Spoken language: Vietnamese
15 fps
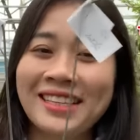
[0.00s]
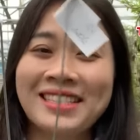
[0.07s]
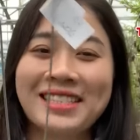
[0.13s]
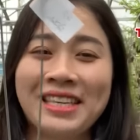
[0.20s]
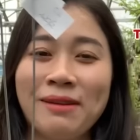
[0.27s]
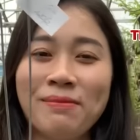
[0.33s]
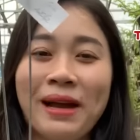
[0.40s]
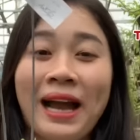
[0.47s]
một
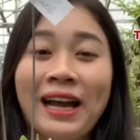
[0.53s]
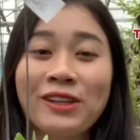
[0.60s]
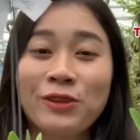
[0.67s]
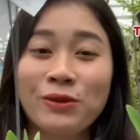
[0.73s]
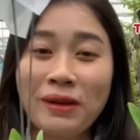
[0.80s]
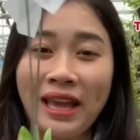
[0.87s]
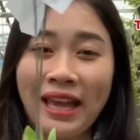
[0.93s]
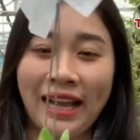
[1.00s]
trăm hai mươi
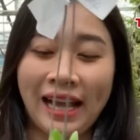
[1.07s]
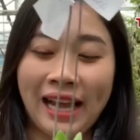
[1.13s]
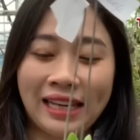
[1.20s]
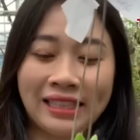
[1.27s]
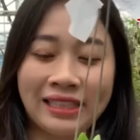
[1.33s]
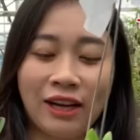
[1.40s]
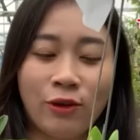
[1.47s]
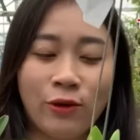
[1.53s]
ngàn
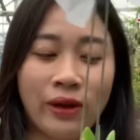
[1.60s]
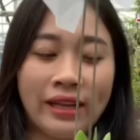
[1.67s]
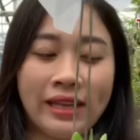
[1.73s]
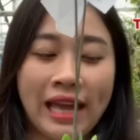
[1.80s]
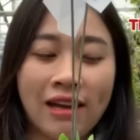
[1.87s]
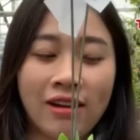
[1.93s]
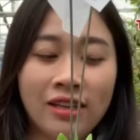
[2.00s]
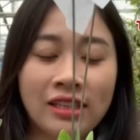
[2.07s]
hai chậu cả
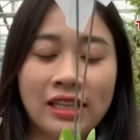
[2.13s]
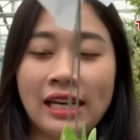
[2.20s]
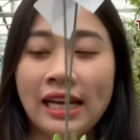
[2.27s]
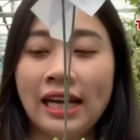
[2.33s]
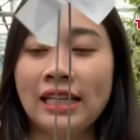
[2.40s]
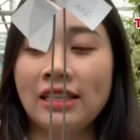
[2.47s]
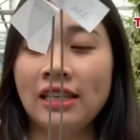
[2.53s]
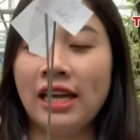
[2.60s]
nhà ơi. Cái
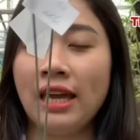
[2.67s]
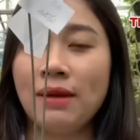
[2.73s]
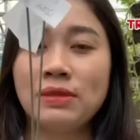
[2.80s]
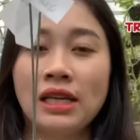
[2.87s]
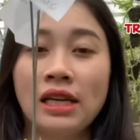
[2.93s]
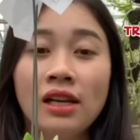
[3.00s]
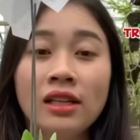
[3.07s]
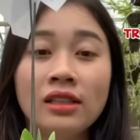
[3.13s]
này thì em
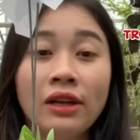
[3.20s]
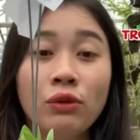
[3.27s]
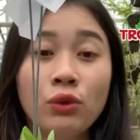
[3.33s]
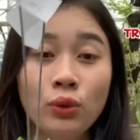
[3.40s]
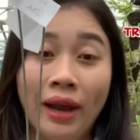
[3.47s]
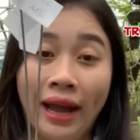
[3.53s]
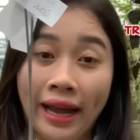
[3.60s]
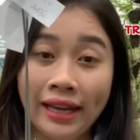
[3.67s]
sẽ lên theo
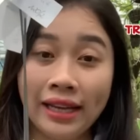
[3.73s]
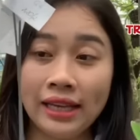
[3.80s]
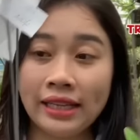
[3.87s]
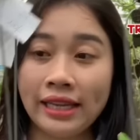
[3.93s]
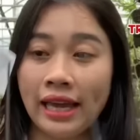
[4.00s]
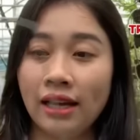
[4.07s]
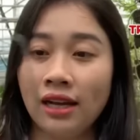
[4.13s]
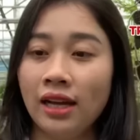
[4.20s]
ưu đãi cả
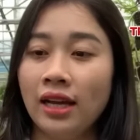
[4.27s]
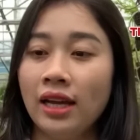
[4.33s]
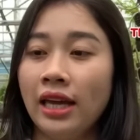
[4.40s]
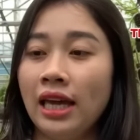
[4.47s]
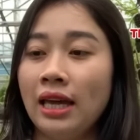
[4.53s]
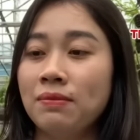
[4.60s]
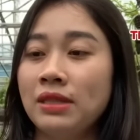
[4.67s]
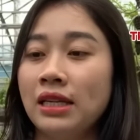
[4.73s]
nhà ha.
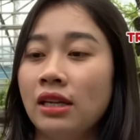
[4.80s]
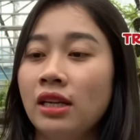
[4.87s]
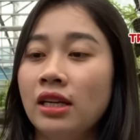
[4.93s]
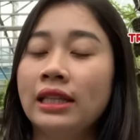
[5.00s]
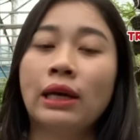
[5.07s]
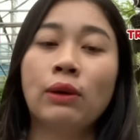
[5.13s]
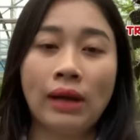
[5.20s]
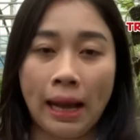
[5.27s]
Em sẽ đi
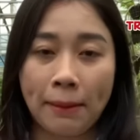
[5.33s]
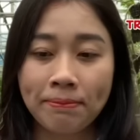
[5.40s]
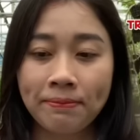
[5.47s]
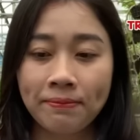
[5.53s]
theo cặp.